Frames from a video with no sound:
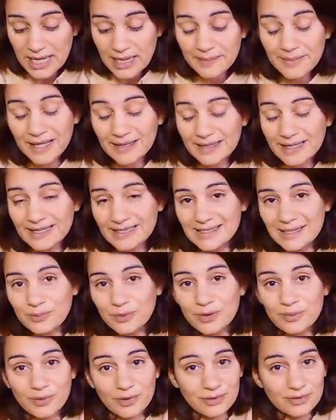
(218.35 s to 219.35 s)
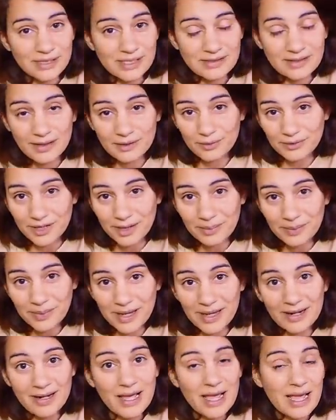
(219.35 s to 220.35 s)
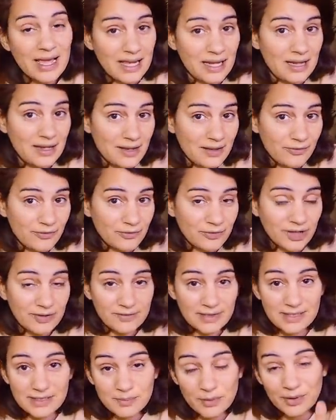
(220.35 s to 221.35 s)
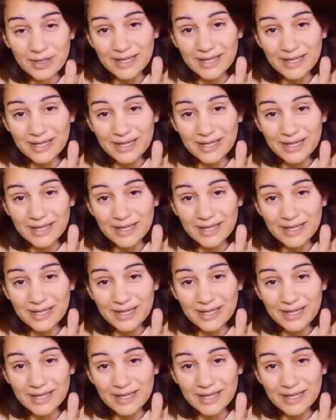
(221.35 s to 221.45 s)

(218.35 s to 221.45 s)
Eh très simplement, c'est celle qu'on appelle les fonds d'investissement